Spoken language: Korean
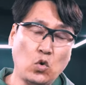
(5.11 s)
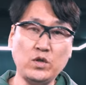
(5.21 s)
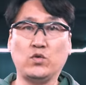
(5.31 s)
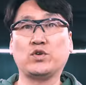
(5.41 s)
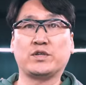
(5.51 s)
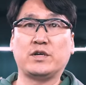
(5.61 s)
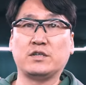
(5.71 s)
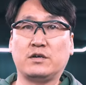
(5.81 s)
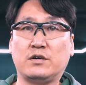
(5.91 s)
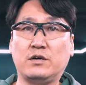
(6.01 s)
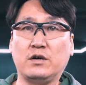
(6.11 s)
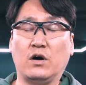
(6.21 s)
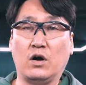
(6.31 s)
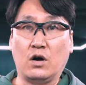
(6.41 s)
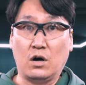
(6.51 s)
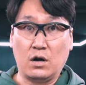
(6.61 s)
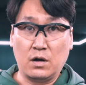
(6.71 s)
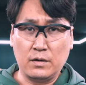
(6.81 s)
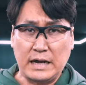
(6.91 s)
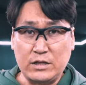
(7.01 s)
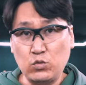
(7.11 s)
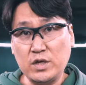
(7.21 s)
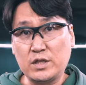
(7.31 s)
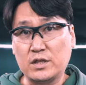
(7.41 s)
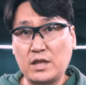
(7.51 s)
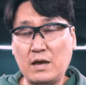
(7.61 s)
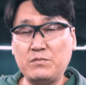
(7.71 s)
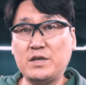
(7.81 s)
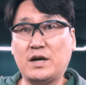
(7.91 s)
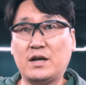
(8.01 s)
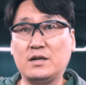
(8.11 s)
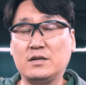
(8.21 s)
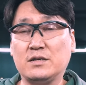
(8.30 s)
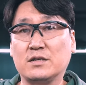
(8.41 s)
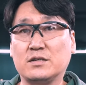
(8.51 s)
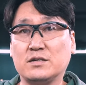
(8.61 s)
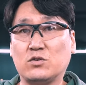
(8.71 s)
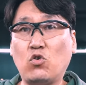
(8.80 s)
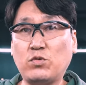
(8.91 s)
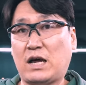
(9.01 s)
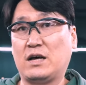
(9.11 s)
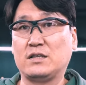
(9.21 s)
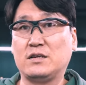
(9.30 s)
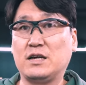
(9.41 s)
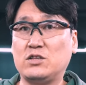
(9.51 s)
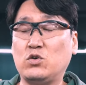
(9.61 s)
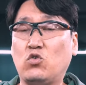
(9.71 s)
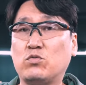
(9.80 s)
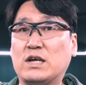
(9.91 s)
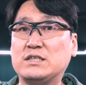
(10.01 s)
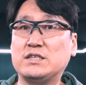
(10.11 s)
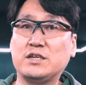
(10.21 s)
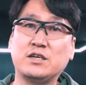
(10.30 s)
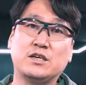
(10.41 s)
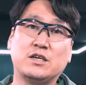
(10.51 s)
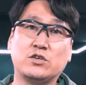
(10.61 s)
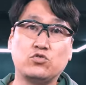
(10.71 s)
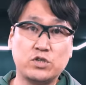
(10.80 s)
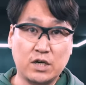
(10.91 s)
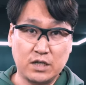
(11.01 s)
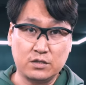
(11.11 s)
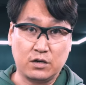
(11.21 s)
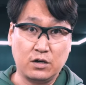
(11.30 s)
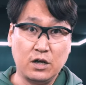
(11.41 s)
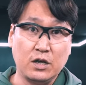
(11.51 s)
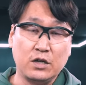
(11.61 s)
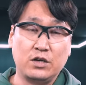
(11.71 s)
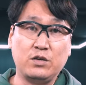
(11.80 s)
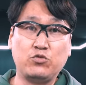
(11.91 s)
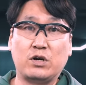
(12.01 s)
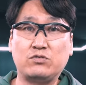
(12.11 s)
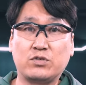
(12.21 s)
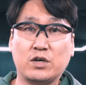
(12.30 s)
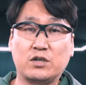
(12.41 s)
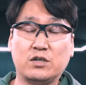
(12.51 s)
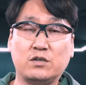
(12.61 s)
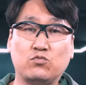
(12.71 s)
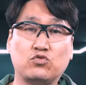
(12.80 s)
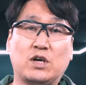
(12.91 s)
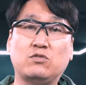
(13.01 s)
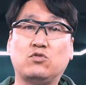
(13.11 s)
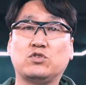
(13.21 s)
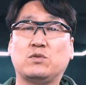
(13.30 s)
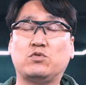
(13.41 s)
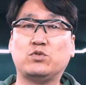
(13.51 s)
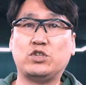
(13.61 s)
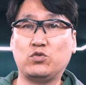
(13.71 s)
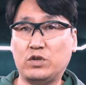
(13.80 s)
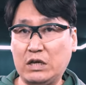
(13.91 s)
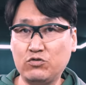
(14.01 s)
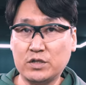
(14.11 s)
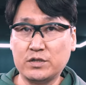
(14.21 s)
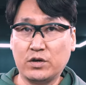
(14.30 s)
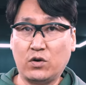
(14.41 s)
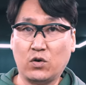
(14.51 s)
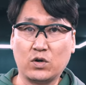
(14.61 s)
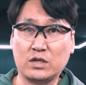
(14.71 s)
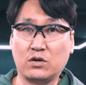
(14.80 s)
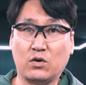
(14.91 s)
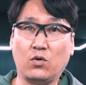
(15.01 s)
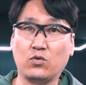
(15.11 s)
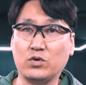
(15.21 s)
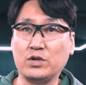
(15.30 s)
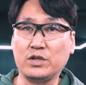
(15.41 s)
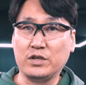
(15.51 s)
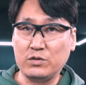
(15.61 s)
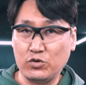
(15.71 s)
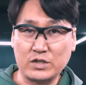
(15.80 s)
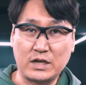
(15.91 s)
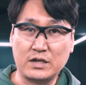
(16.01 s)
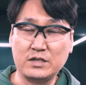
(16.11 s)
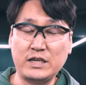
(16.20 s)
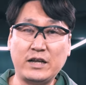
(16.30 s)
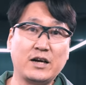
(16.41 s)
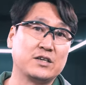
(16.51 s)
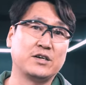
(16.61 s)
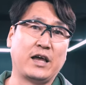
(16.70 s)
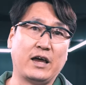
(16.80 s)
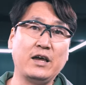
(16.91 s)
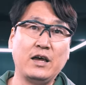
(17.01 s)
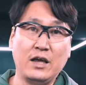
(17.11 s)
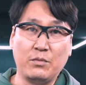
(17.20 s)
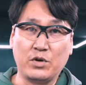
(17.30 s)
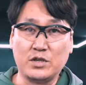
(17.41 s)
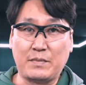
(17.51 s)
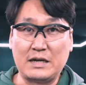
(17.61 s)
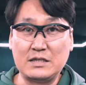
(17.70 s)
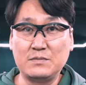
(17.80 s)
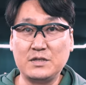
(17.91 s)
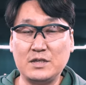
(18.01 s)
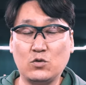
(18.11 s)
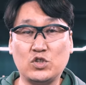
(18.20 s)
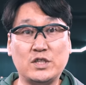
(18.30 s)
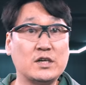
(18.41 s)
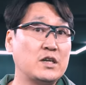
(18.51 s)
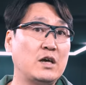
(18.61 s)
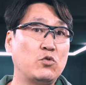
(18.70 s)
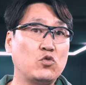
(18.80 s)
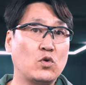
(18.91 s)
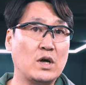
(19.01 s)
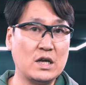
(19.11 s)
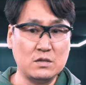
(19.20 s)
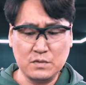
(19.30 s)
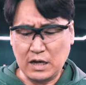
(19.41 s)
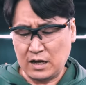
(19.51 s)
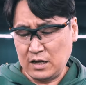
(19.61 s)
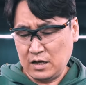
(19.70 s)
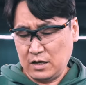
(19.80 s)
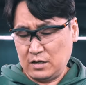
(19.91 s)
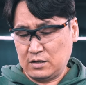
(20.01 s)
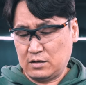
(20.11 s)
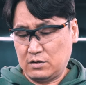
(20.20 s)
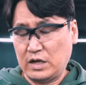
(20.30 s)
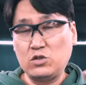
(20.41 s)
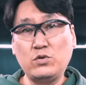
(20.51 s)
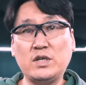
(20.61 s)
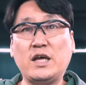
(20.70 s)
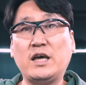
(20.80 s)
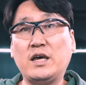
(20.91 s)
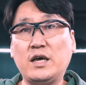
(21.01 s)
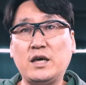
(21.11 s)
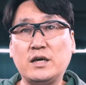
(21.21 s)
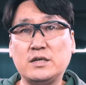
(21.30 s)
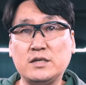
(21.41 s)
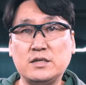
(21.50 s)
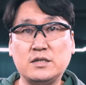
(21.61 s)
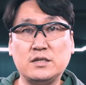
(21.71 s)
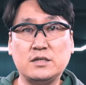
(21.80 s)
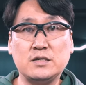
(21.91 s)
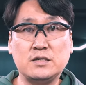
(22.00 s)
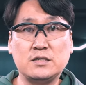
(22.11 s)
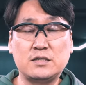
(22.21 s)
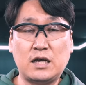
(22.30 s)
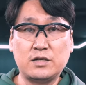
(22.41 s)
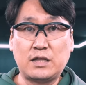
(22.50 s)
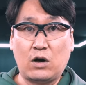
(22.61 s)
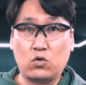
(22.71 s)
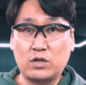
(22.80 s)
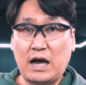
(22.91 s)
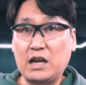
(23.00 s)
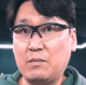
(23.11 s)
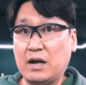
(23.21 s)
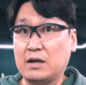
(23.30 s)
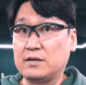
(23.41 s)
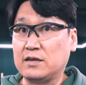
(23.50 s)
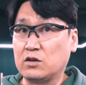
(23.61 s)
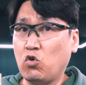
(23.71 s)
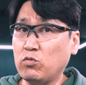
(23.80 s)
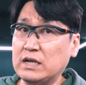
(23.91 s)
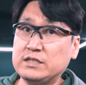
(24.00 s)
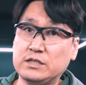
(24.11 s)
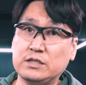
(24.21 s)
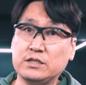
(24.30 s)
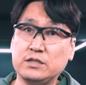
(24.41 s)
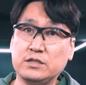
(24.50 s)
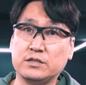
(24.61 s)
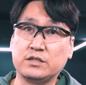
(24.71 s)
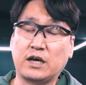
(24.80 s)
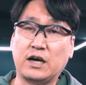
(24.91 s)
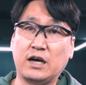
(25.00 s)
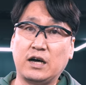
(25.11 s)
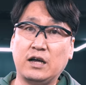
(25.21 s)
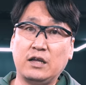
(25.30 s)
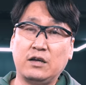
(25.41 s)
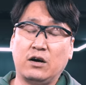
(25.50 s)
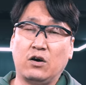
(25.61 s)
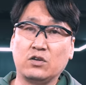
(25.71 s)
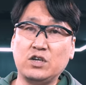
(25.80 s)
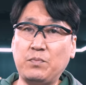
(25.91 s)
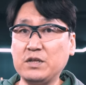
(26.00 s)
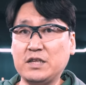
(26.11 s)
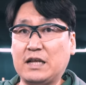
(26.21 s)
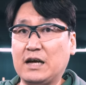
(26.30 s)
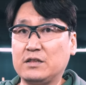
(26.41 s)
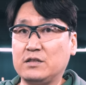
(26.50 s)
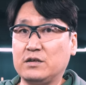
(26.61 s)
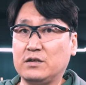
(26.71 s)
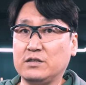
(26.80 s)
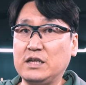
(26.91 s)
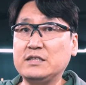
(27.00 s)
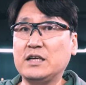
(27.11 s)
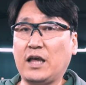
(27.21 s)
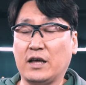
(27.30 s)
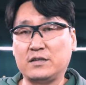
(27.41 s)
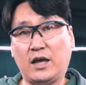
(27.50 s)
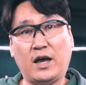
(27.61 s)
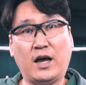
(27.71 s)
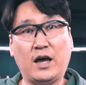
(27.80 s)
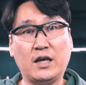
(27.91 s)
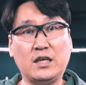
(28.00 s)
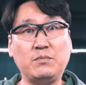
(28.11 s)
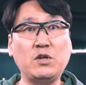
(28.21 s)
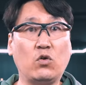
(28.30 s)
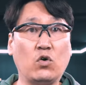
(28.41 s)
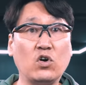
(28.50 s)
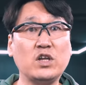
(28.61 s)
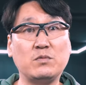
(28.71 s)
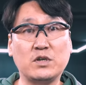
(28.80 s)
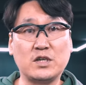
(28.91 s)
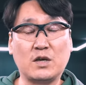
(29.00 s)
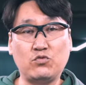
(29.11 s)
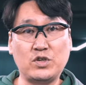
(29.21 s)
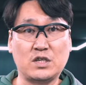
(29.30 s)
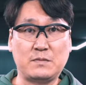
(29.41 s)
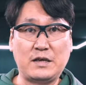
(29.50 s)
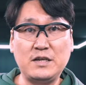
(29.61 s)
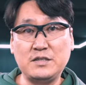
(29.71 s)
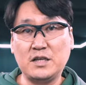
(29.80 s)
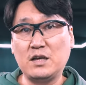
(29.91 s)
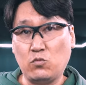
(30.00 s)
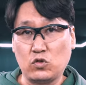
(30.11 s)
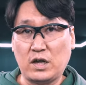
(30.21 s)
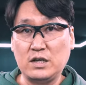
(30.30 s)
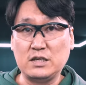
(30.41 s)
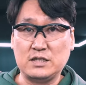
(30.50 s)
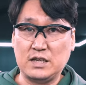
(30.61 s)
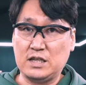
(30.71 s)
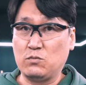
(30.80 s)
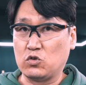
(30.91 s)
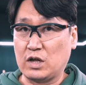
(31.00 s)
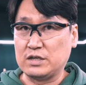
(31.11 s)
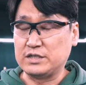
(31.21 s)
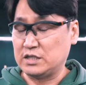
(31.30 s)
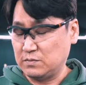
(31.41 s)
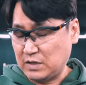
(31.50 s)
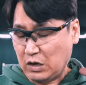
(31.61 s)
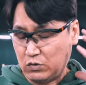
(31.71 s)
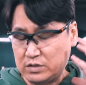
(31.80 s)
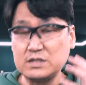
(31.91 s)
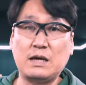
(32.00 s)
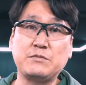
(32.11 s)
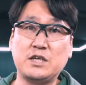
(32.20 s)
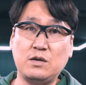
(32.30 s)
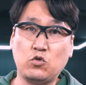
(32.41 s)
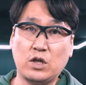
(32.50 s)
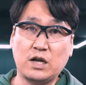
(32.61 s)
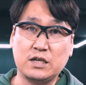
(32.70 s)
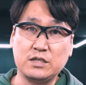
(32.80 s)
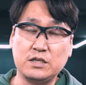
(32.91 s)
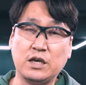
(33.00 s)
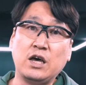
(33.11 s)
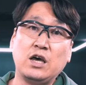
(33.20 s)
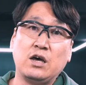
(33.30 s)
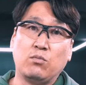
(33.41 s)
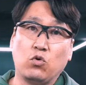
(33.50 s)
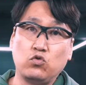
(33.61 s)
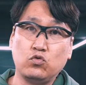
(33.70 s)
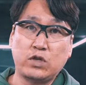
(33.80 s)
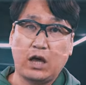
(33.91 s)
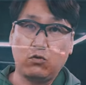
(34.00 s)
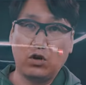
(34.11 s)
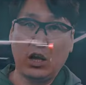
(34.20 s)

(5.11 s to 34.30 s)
토이솔저스에서 어, 레드윈 MTR 그 코브라 레드윈 코브라 신형이 출시가 돼서 리뷰를 할 수 있게끔 무상으로 제품을 지원을 해주셨어요 그래서 오늘 리뷰 영상을 촬영하기 전에 먼저 말씀을 드리고 진행을 해보도록 하겠습니다 어, 레드윈의 그 나오는 RMR 이 코브라 시리즈는 제가 어, 첫 번째 나왔던 1세대 제가 임의로 이름을 그렇게 붙여있습니다 1세대 모델, 2세대 모델, 지금 나오는 3세대 모델까지 모두 사용을